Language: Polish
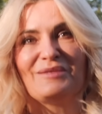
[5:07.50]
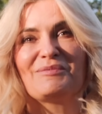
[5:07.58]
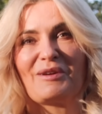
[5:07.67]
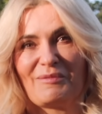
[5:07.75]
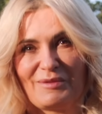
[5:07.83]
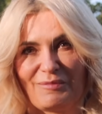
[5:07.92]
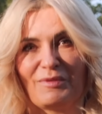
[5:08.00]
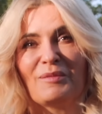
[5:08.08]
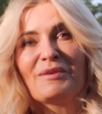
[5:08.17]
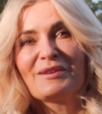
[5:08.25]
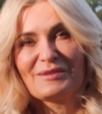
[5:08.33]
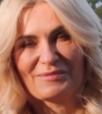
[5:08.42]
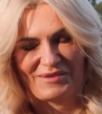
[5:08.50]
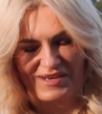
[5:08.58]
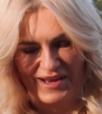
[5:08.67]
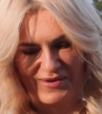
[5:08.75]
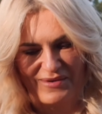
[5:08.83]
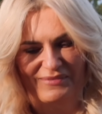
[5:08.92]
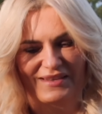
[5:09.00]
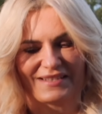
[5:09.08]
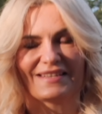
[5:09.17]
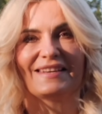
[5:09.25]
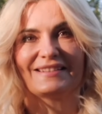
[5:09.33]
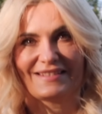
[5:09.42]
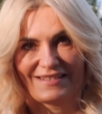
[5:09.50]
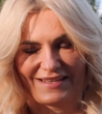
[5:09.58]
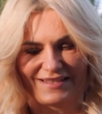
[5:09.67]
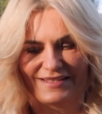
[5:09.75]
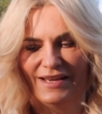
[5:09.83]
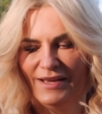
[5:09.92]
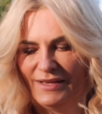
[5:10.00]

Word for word: szybko, bo dopiero co przyjechałam, także nie chcę czekać